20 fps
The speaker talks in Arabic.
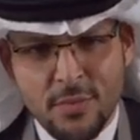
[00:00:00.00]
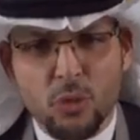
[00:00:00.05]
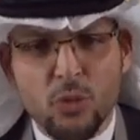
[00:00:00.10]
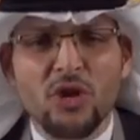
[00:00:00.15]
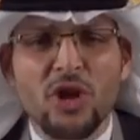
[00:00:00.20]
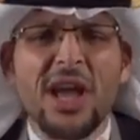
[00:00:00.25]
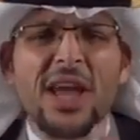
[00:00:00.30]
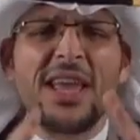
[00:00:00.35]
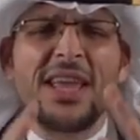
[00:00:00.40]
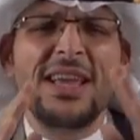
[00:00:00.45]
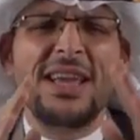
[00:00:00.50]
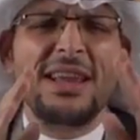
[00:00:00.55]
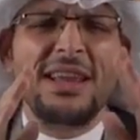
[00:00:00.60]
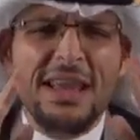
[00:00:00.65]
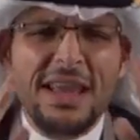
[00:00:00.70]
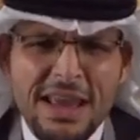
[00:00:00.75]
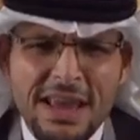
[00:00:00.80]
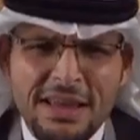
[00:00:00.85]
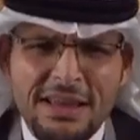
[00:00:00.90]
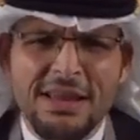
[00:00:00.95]

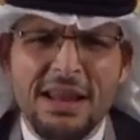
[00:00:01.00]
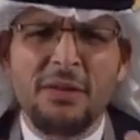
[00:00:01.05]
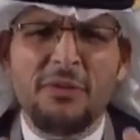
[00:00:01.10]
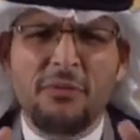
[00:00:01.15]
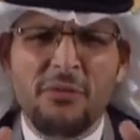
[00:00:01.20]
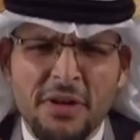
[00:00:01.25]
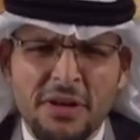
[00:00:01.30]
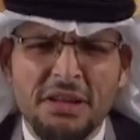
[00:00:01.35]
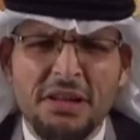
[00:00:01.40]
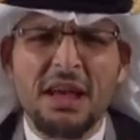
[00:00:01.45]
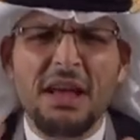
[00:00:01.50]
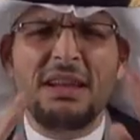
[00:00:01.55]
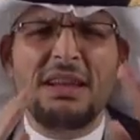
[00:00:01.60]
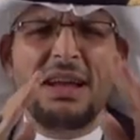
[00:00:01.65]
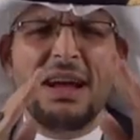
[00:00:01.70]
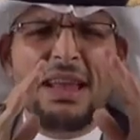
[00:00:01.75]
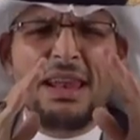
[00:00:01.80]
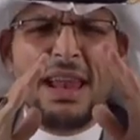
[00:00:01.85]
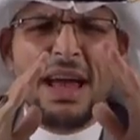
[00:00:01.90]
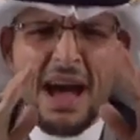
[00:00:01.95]
متخيلين الفرق
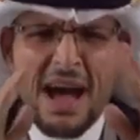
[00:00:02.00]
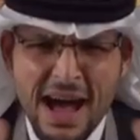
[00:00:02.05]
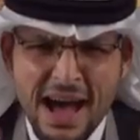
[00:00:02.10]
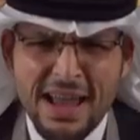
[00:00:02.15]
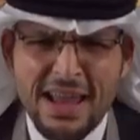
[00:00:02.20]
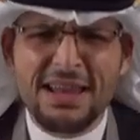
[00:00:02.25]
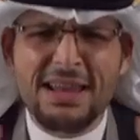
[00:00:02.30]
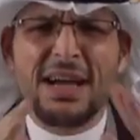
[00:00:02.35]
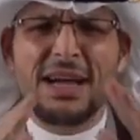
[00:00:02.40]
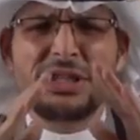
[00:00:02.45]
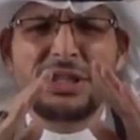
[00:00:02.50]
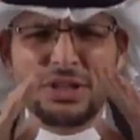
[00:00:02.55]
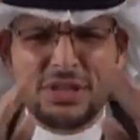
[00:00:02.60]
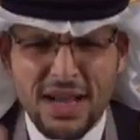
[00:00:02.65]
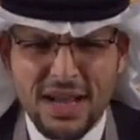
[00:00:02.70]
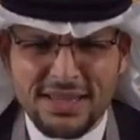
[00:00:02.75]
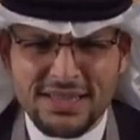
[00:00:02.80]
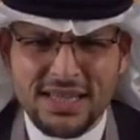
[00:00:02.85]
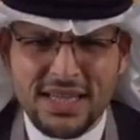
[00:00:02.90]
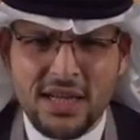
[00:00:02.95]
الهائل
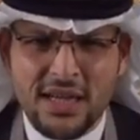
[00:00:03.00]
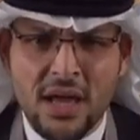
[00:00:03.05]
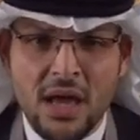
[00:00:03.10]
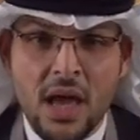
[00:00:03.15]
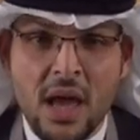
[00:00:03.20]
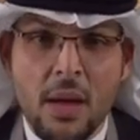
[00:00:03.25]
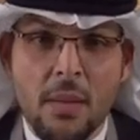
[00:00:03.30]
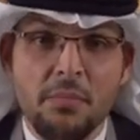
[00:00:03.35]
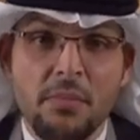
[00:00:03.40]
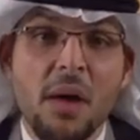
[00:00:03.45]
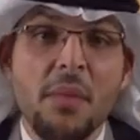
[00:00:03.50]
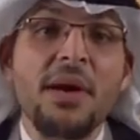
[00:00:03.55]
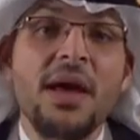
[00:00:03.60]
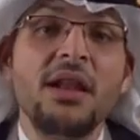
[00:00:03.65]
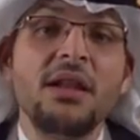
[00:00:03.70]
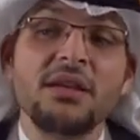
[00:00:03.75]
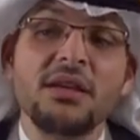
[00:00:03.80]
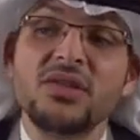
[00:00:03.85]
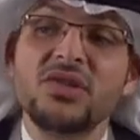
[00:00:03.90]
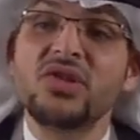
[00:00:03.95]
الشاسع ما
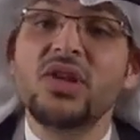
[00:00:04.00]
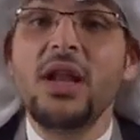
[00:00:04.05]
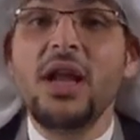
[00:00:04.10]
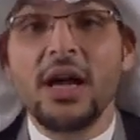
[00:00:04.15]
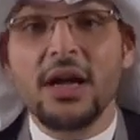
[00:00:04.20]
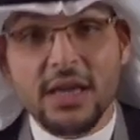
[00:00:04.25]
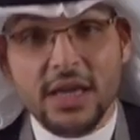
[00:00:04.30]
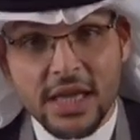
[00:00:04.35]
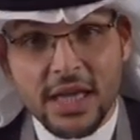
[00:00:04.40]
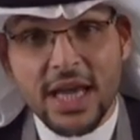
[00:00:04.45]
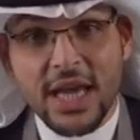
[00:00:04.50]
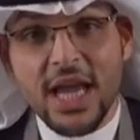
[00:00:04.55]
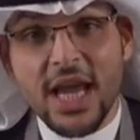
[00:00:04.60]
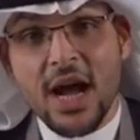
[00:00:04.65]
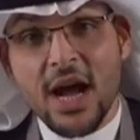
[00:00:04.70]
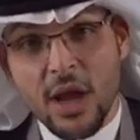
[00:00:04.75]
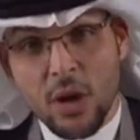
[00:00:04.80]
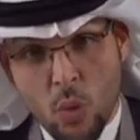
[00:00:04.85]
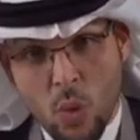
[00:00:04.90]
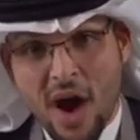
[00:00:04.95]
بين القصة
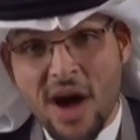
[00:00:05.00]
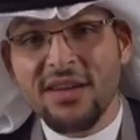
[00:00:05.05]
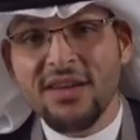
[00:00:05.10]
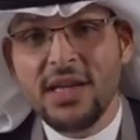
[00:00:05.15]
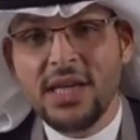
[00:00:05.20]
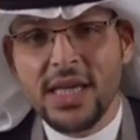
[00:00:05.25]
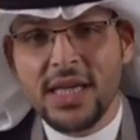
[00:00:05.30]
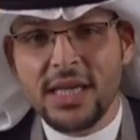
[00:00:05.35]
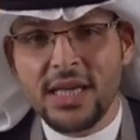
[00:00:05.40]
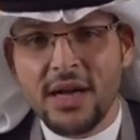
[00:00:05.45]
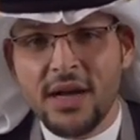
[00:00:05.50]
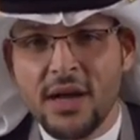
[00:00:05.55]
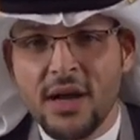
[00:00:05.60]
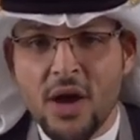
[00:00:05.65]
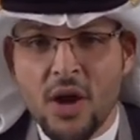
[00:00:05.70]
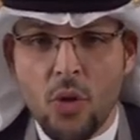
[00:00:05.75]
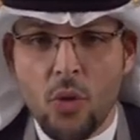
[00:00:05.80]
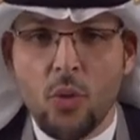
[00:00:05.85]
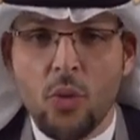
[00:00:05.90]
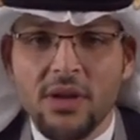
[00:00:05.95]
الحقيقية الواقعية
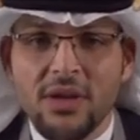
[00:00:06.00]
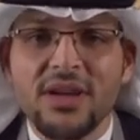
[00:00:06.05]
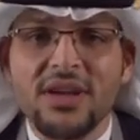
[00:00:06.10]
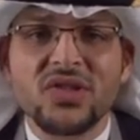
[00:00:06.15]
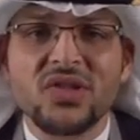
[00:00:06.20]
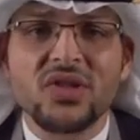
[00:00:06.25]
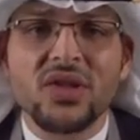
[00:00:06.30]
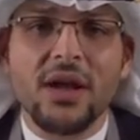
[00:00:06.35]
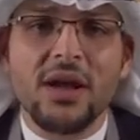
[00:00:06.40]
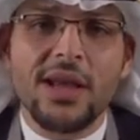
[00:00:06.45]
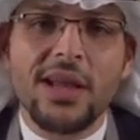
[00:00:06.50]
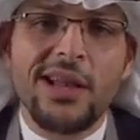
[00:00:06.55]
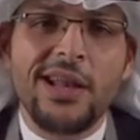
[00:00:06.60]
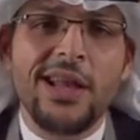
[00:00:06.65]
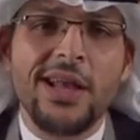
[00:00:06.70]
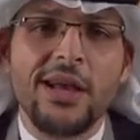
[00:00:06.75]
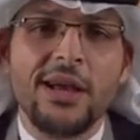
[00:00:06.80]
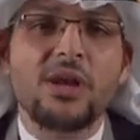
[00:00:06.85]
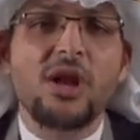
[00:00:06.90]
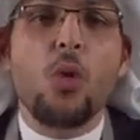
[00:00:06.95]
والقصة
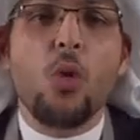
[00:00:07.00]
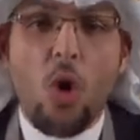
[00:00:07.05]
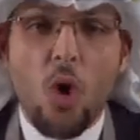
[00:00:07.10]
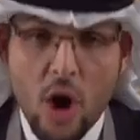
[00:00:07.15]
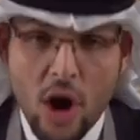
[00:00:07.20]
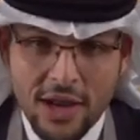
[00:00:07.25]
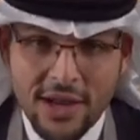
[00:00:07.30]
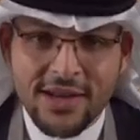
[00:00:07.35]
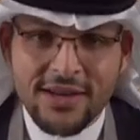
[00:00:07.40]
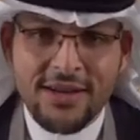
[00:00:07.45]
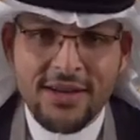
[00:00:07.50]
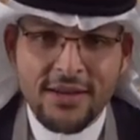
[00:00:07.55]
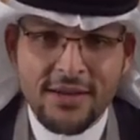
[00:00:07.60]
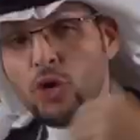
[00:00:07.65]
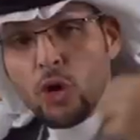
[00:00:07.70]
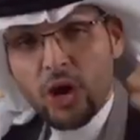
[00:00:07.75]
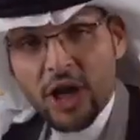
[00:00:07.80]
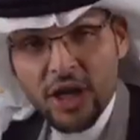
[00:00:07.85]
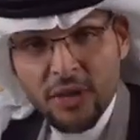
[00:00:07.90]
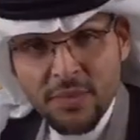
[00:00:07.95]
اللي رووها لنا
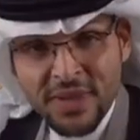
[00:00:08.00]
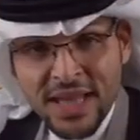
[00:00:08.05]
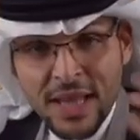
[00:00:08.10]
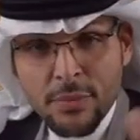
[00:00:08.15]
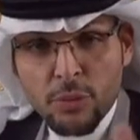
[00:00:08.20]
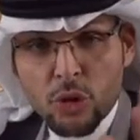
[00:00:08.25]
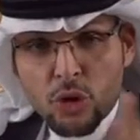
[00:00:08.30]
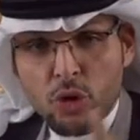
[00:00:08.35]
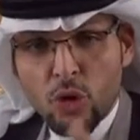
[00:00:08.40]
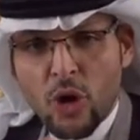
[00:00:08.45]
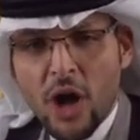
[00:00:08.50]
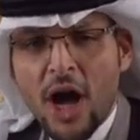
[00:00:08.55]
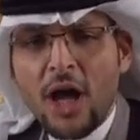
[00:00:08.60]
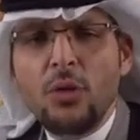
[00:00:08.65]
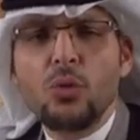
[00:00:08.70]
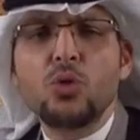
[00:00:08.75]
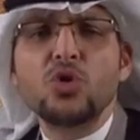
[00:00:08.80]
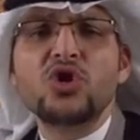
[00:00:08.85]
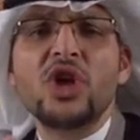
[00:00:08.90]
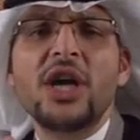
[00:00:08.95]
طرد من
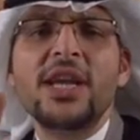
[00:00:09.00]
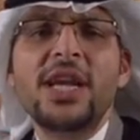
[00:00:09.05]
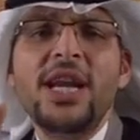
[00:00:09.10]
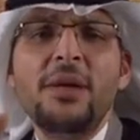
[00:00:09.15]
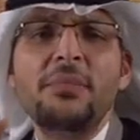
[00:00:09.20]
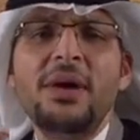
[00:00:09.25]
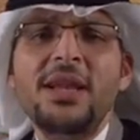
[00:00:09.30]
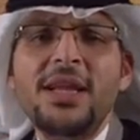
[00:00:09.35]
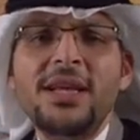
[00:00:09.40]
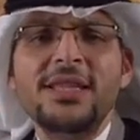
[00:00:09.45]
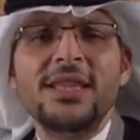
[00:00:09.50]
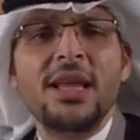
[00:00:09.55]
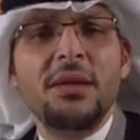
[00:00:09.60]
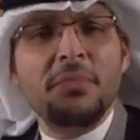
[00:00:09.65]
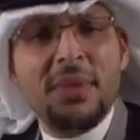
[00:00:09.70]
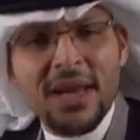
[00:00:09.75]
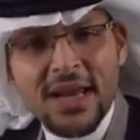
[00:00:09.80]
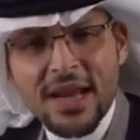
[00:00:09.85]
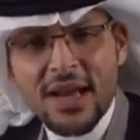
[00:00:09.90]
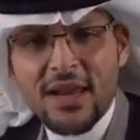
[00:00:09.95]
البرتغال وصار يعمل عند
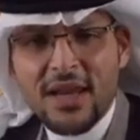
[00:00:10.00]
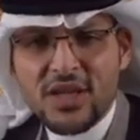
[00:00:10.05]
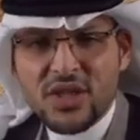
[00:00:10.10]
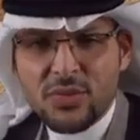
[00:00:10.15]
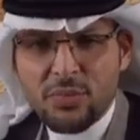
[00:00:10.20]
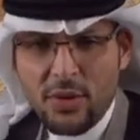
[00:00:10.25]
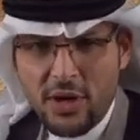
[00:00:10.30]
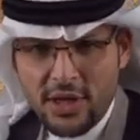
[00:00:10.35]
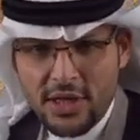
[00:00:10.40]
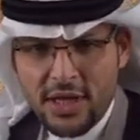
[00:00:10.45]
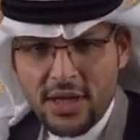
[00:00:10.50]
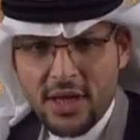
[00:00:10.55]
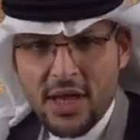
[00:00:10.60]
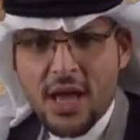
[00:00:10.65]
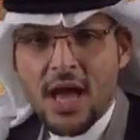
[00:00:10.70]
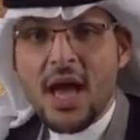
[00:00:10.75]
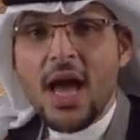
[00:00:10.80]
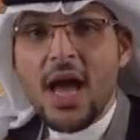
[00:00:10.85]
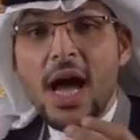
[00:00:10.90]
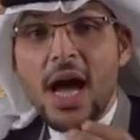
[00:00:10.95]
الملك الأسباني
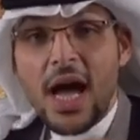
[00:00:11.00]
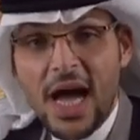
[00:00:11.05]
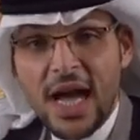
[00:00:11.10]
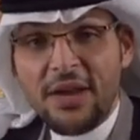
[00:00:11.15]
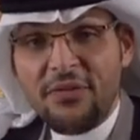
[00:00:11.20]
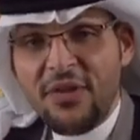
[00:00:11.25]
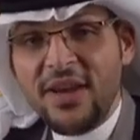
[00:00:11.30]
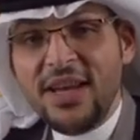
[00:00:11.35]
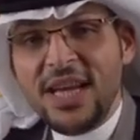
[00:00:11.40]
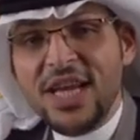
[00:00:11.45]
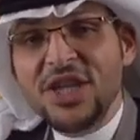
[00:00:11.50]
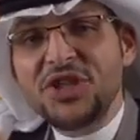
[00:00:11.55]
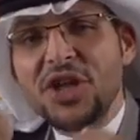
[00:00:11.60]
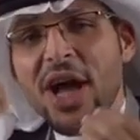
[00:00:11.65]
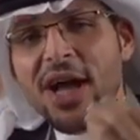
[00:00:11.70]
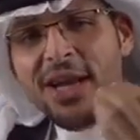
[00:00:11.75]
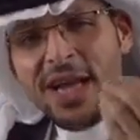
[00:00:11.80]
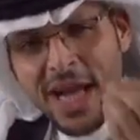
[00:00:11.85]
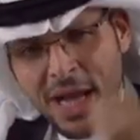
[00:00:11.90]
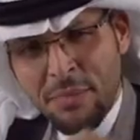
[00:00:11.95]
عارفين إيش
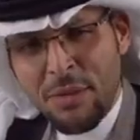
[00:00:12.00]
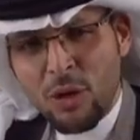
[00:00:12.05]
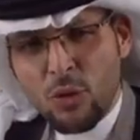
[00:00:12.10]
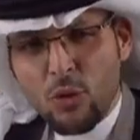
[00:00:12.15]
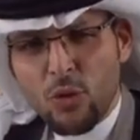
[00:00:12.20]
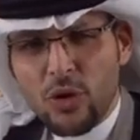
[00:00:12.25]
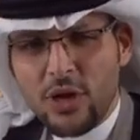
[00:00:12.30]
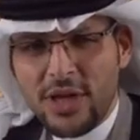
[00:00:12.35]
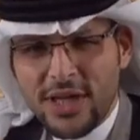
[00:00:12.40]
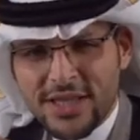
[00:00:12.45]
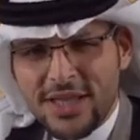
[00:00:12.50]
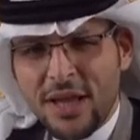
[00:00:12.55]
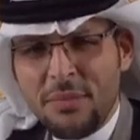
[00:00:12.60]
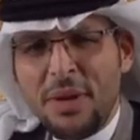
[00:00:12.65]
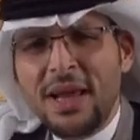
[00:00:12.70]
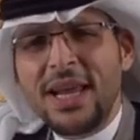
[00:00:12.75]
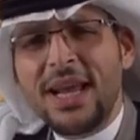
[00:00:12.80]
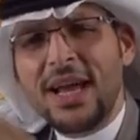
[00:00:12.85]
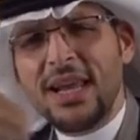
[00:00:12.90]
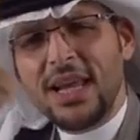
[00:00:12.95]
كان عمله عند
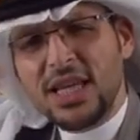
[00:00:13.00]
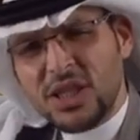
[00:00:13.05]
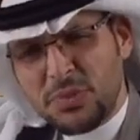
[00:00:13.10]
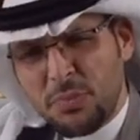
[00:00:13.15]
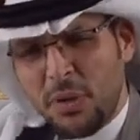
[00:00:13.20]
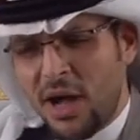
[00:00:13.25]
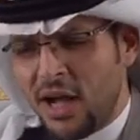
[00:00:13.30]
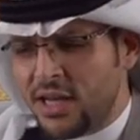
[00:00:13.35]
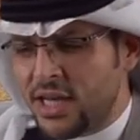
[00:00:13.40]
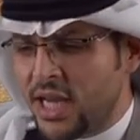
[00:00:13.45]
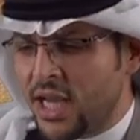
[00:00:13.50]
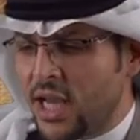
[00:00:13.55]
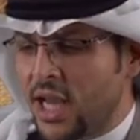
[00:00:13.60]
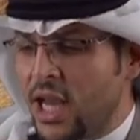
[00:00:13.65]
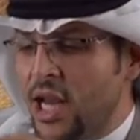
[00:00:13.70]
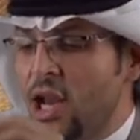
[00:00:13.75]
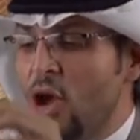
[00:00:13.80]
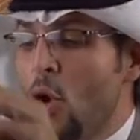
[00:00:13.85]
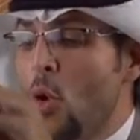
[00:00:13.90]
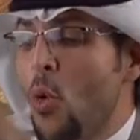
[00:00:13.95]
الملك الأسباني
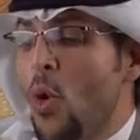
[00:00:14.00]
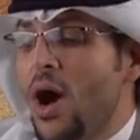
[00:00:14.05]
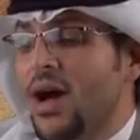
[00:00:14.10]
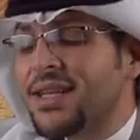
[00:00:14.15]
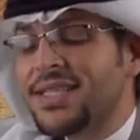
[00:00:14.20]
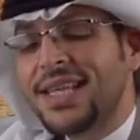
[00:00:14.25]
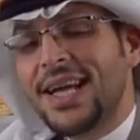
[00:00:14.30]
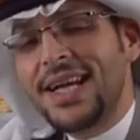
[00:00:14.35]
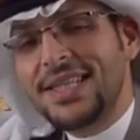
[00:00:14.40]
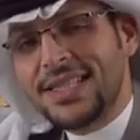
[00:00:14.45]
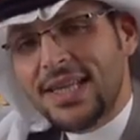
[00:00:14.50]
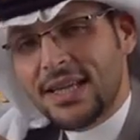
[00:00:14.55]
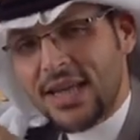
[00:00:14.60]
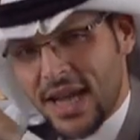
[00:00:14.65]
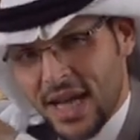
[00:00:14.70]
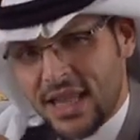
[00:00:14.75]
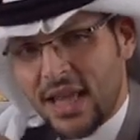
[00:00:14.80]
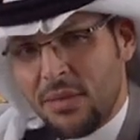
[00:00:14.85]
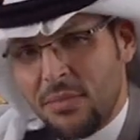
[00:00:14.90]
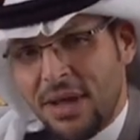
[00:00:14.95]
اللي هو أساسا
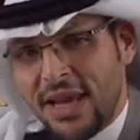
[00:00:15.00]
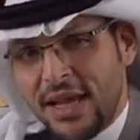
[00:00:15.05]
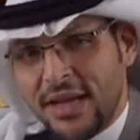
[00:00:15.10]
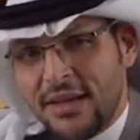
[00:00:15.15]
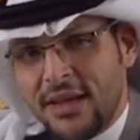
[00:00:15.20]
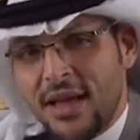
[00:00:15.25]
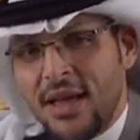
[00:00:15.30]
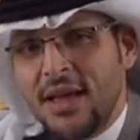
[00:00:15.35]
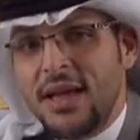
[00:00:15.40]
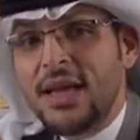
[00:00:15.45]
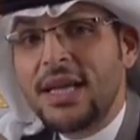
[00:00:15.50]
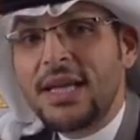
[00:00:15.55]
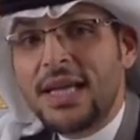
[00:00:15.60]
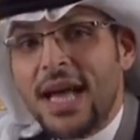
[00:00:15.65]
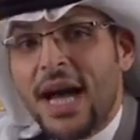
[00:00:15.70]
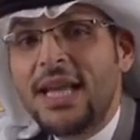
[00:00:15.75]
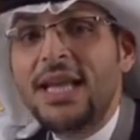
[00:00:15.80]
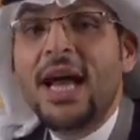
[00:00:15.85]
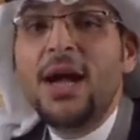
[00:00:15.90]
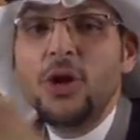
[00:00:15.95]
هذا الملك
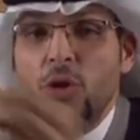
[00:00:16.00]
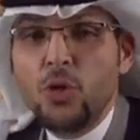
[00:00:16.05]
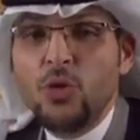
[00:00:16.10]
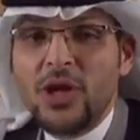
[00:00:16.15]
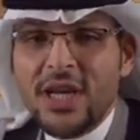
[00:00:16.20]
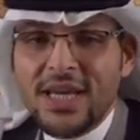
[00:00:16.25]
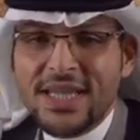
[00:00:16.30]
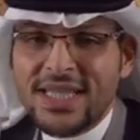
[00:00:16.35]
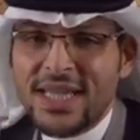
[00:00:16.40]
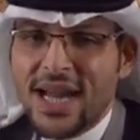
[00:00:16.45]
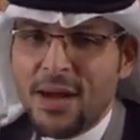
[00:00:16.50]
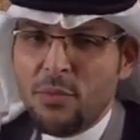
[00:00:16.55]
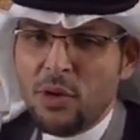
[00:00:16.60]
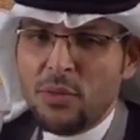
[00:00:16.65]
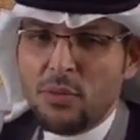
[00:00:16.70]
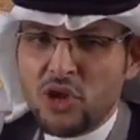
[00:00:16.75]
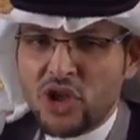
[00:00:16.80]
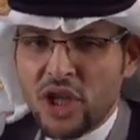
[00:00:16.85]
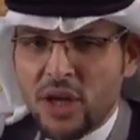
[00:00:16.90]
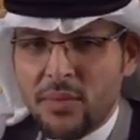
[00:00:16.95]
كان عدو للإسلام
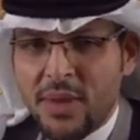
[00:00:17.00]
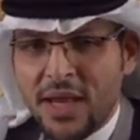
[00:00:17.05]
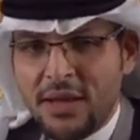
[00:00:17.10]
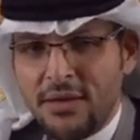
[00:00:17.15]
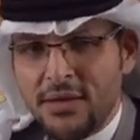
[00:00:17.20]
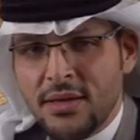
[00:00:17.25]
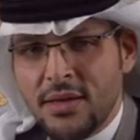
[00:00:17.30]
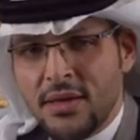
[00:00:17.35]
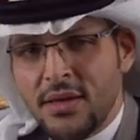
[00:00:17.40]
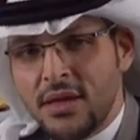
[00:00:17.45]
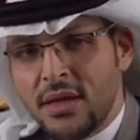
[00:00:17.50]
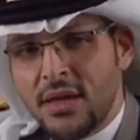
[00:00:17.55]
والمسلمين